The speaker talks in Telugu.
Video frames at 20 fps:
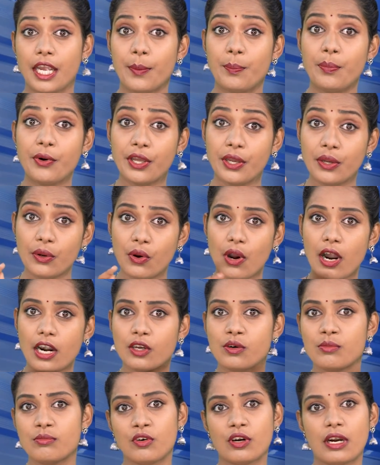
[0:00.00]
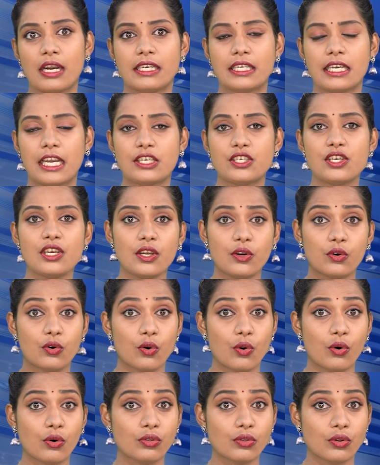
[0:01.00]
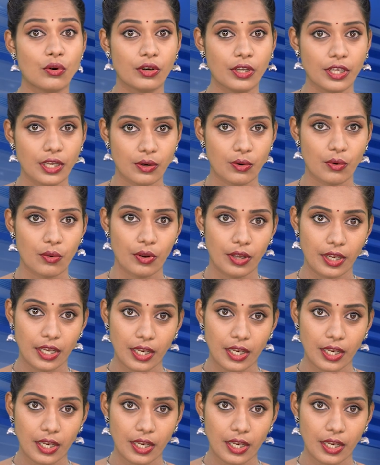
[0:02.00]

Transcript: ఇప్పుడు ఇంకో అడుగు ముంగట్కేసి డ్రోన్తోని ఇగో